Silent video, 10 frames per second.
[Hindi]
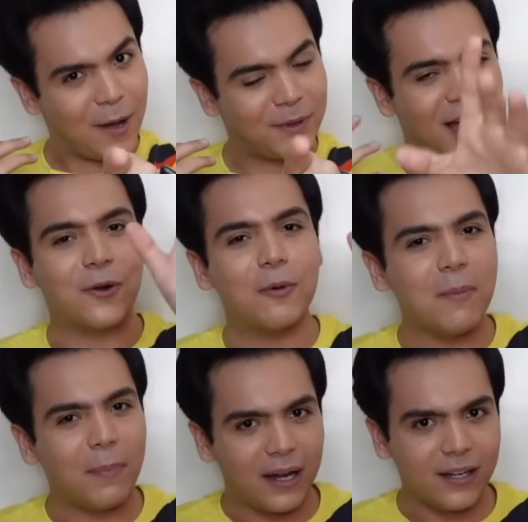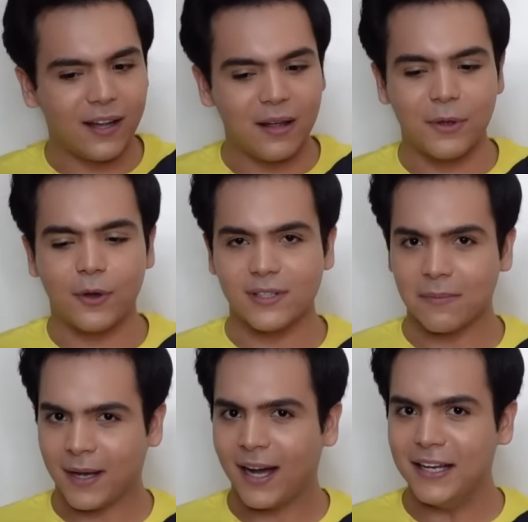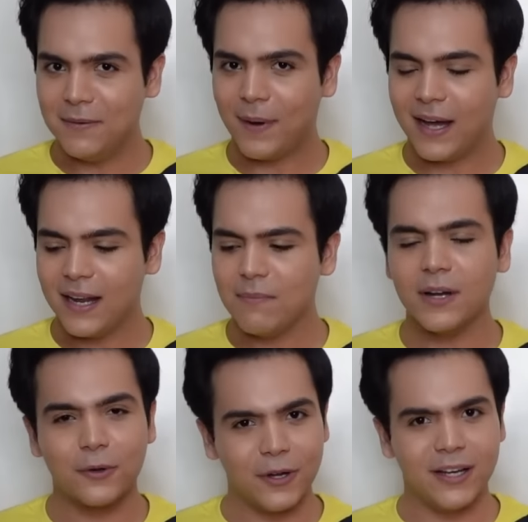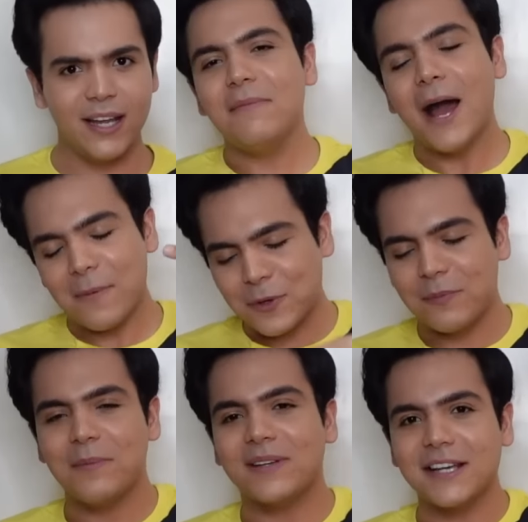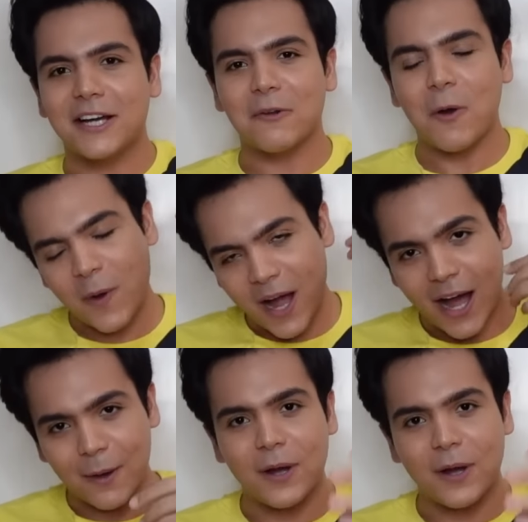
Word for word: आपके आंखों में पानी आ रहा है बिकॉज आप खा नहीं पा रहे हैं बट कोई नहीं मैं आपको भी मजे करवाऊंगा